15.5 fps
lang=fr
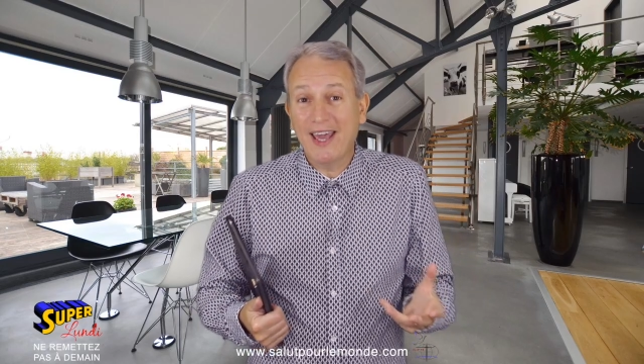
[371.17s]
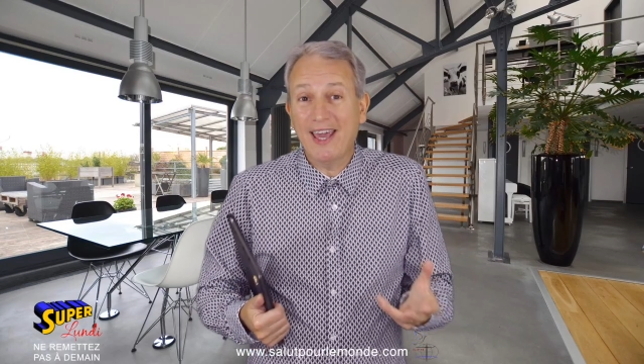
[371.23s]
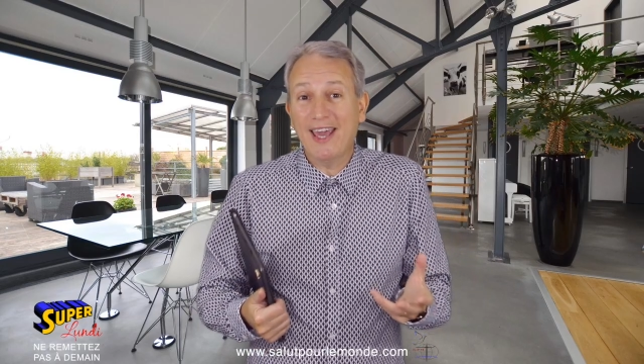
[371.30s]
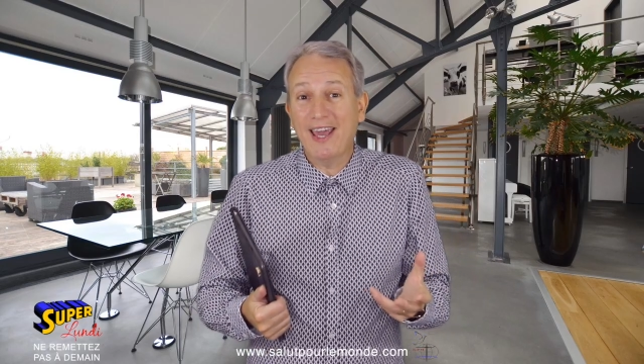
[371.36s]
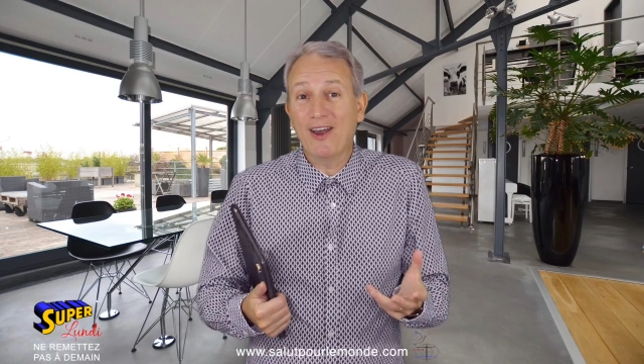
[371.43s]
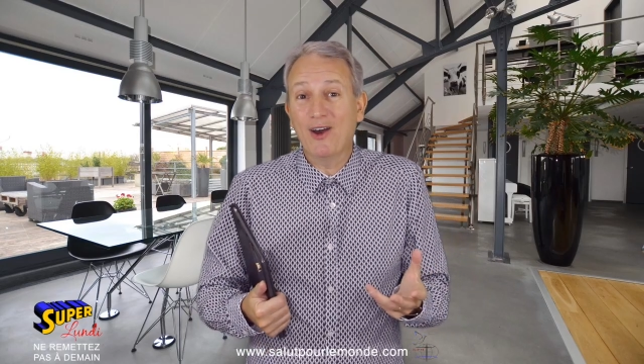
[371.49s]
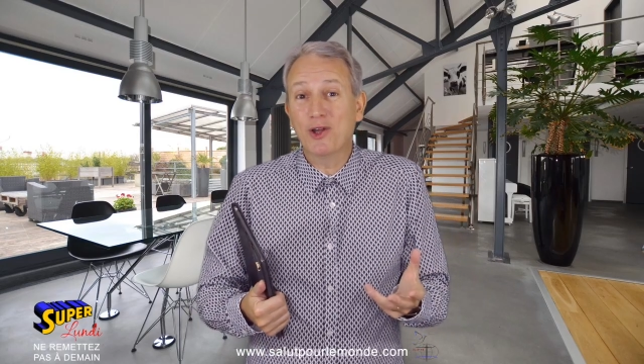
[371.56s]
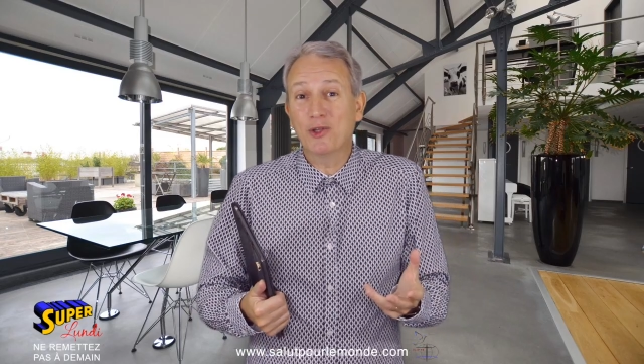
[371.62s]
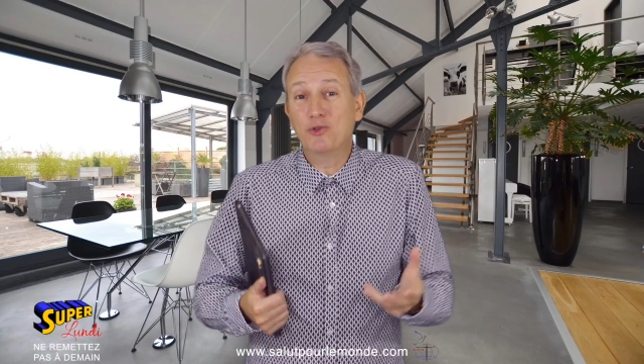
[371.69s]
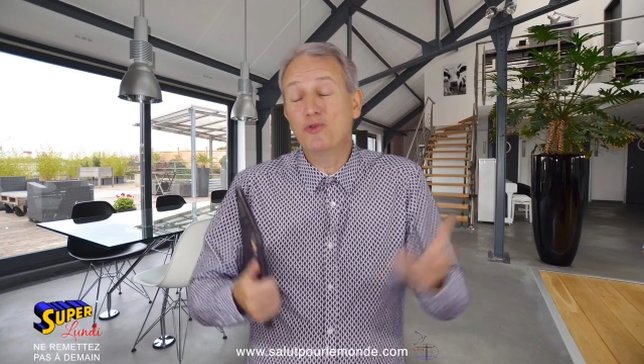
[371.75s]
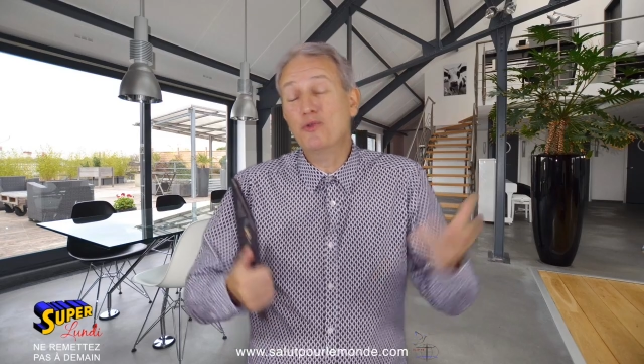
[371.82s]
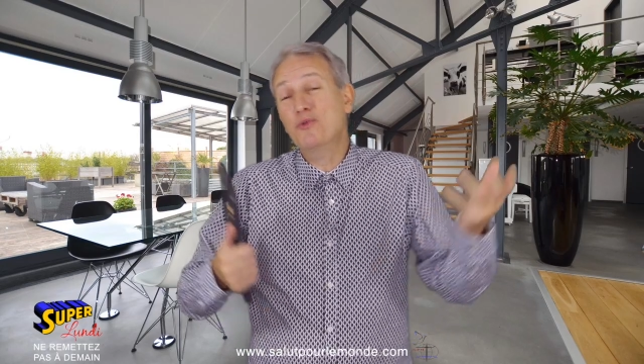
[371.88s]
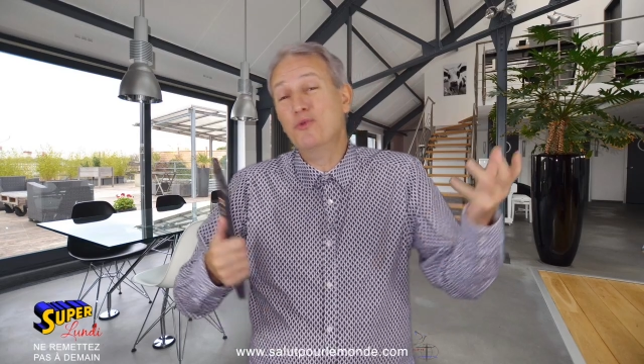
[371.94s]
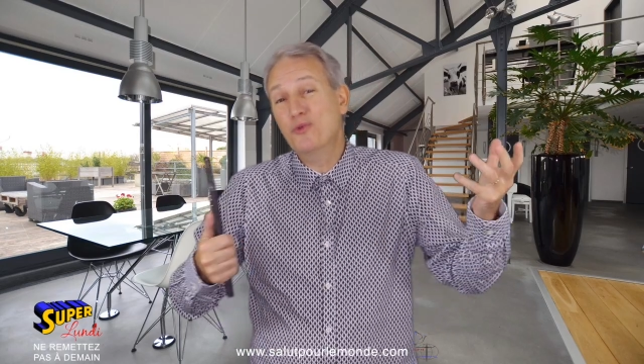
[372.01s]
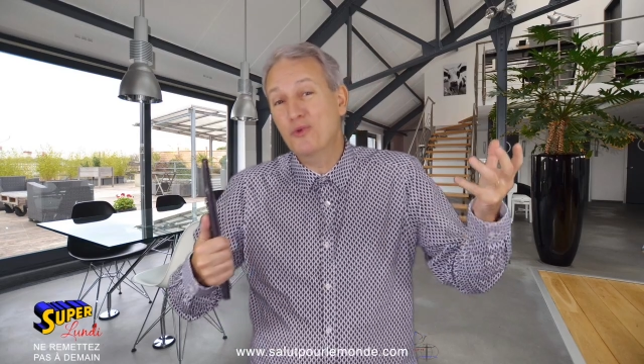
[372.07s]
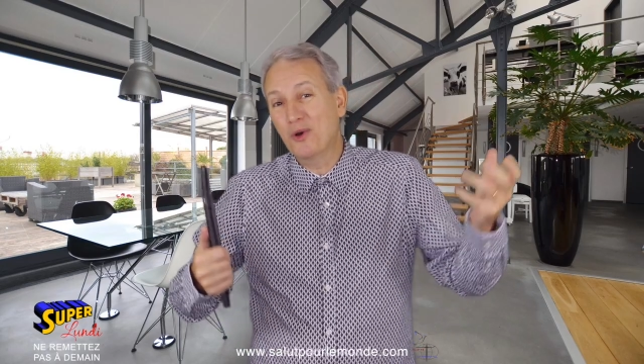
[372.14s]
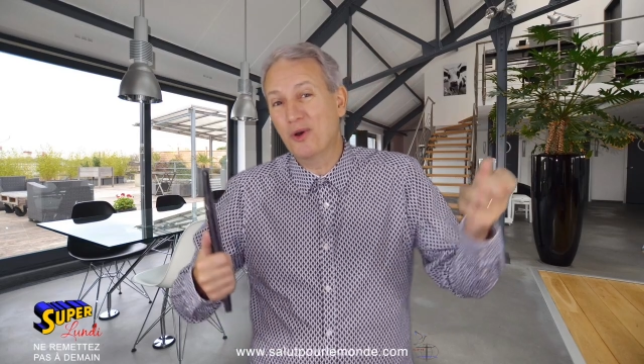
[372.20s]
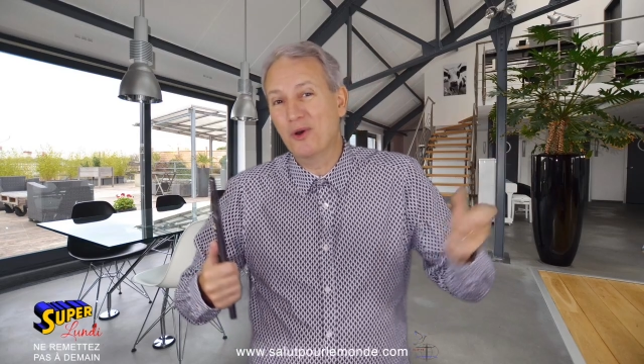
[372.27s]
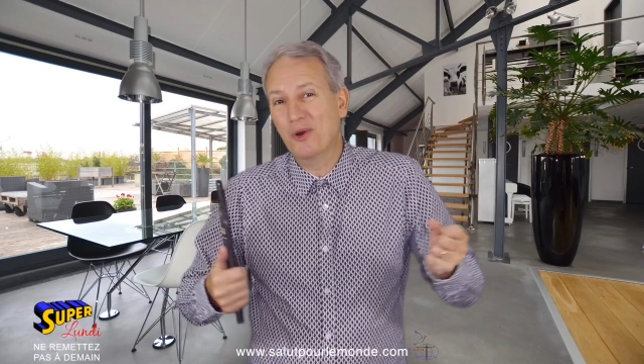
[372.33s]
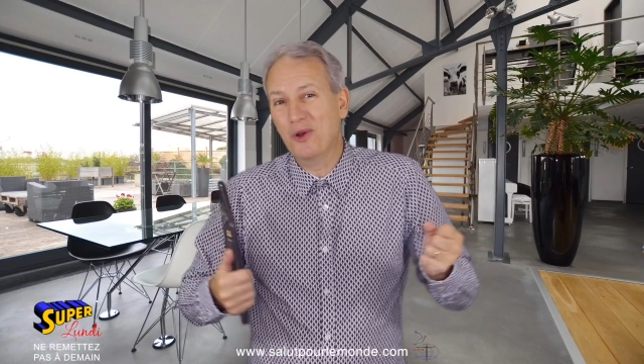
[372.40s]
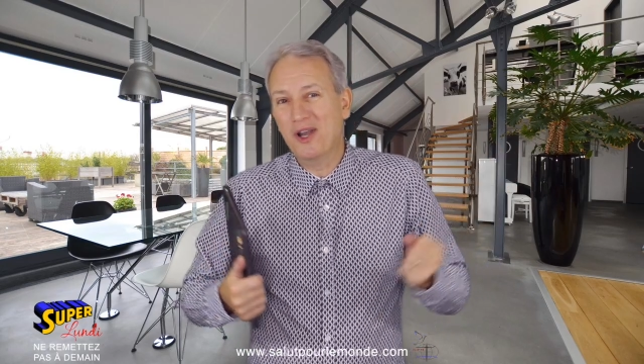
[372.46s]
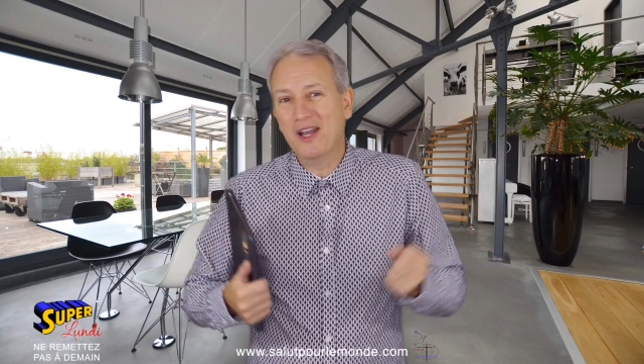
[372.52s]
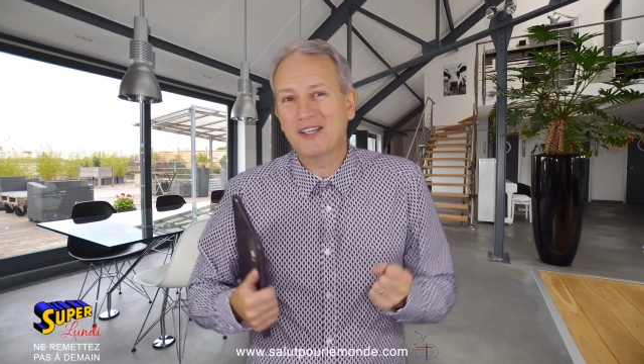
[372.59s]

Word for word: et euh, d'où euh,